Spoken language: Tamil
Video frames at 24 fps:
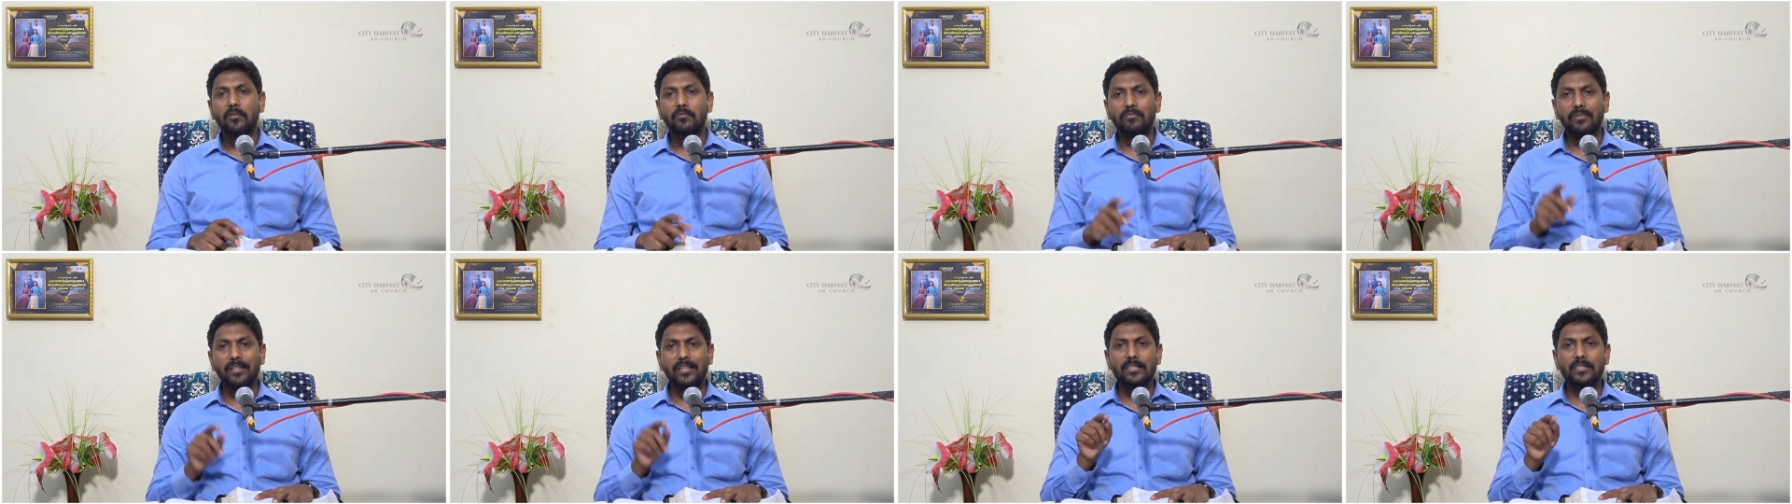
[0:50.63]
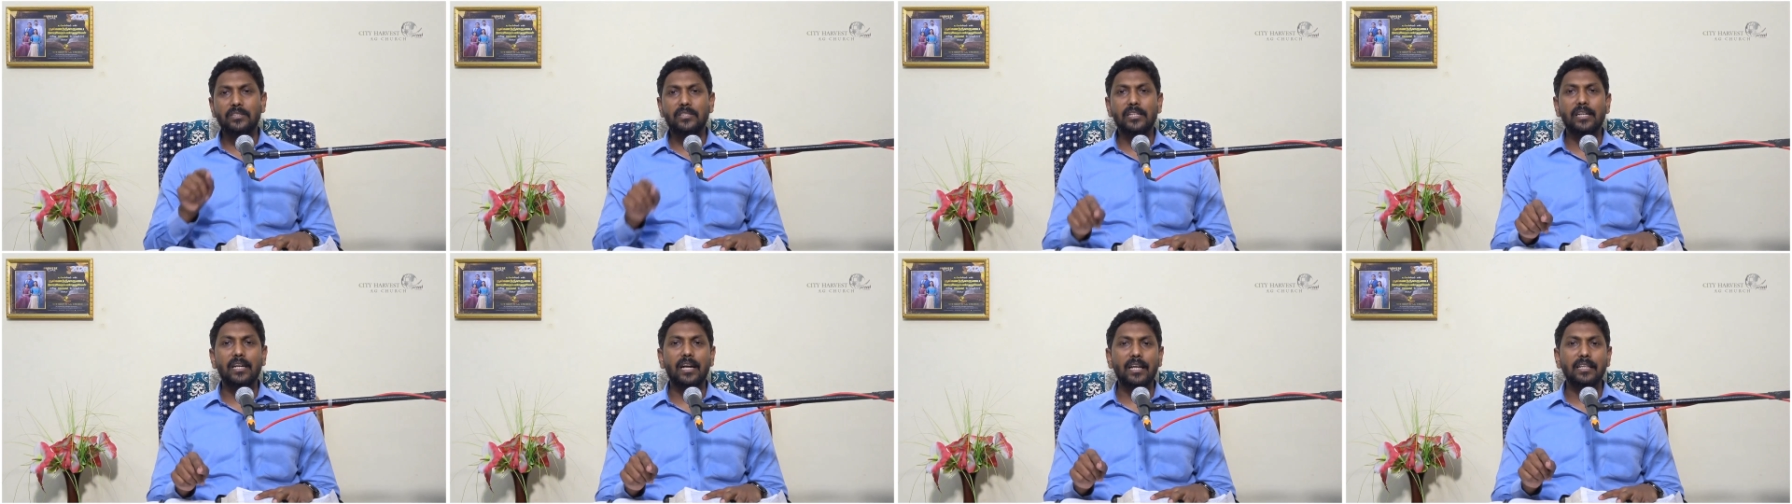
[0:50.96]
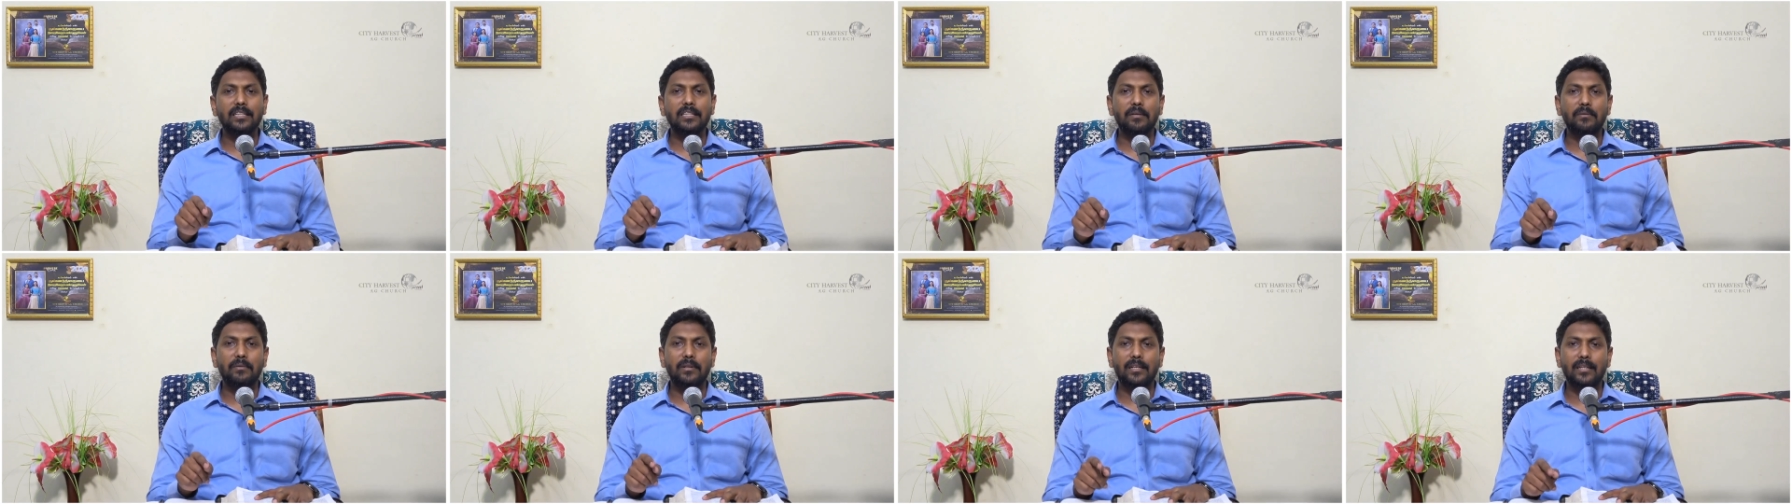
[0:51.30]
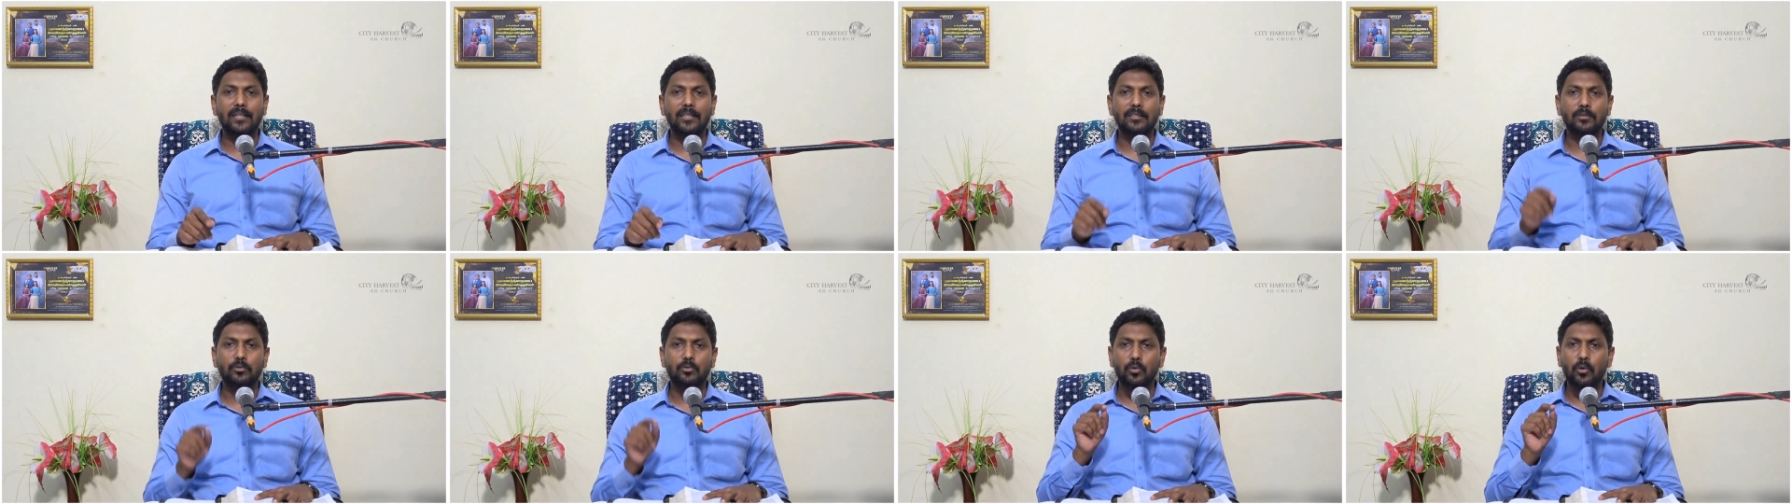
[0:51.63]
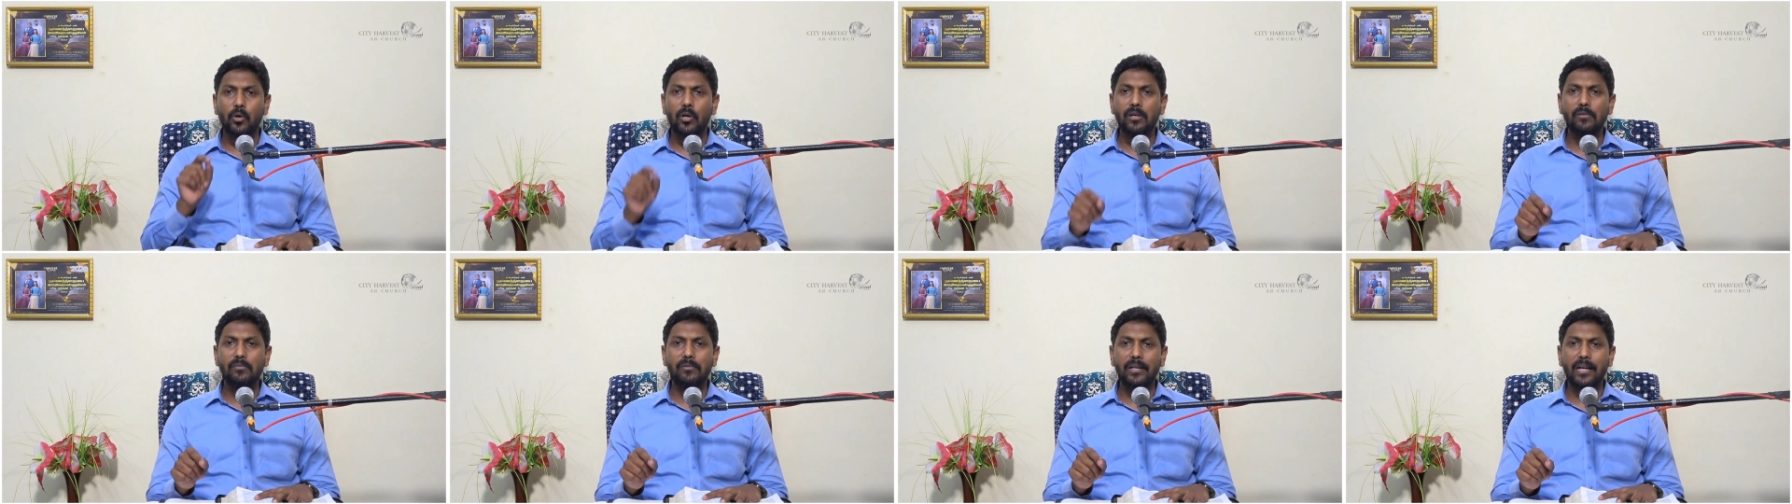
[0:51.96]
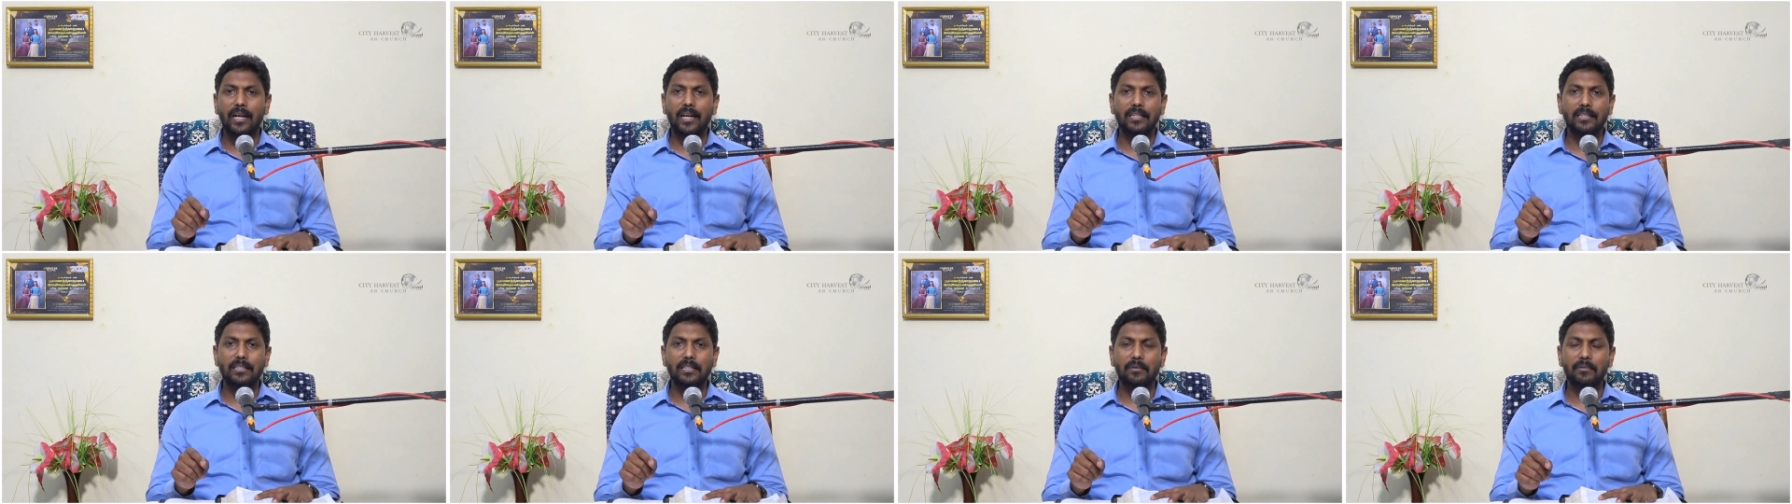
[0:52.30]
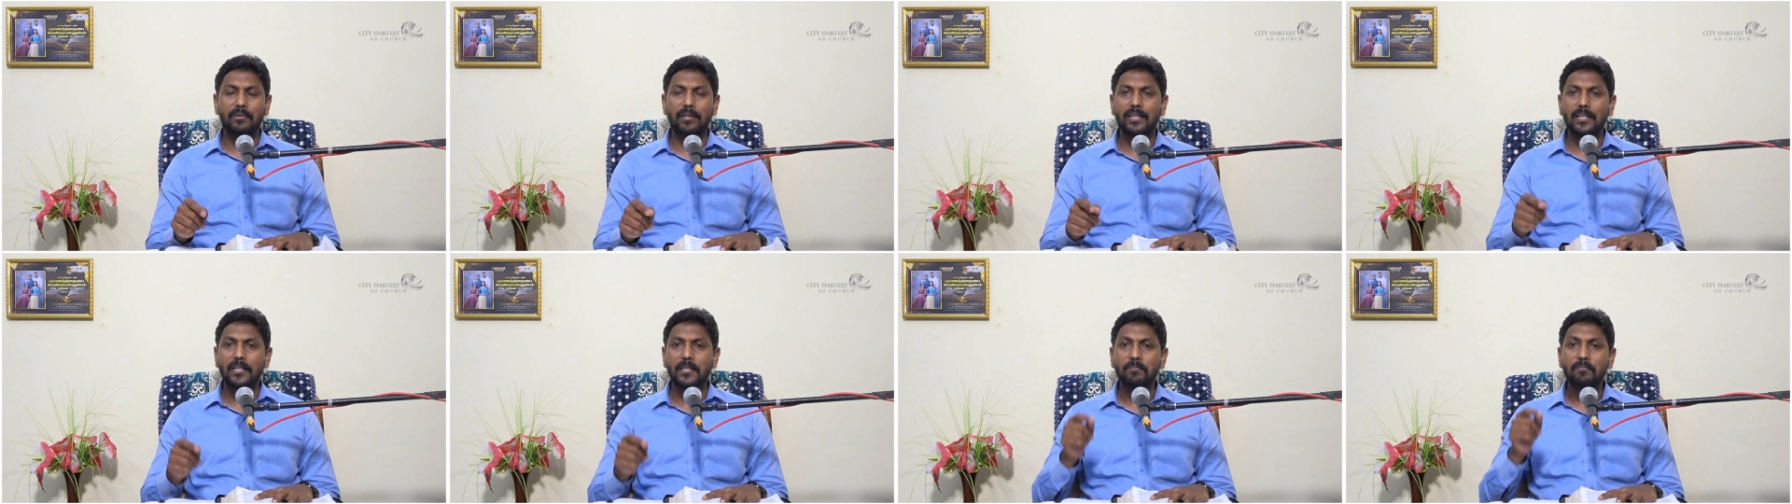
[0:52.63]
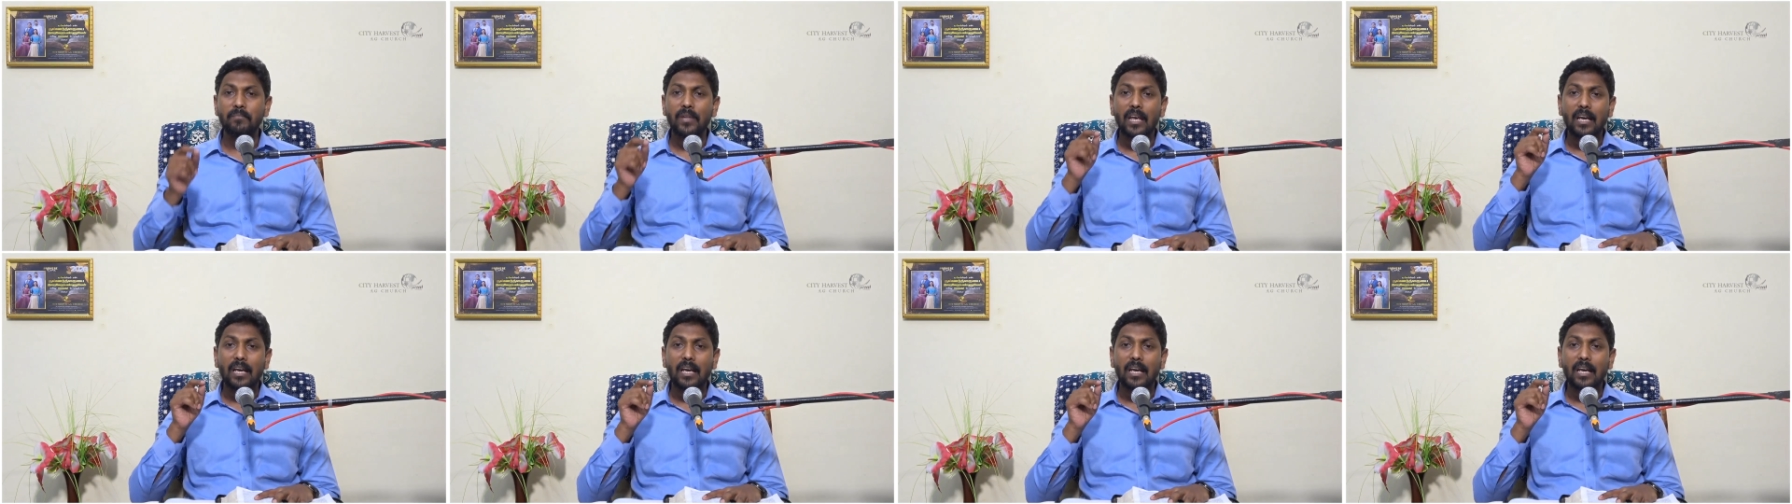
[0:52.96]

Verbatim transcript: வீழ்ச்சி அடைந்தவர்கள் தோல்வி அடைந்தவர்கள்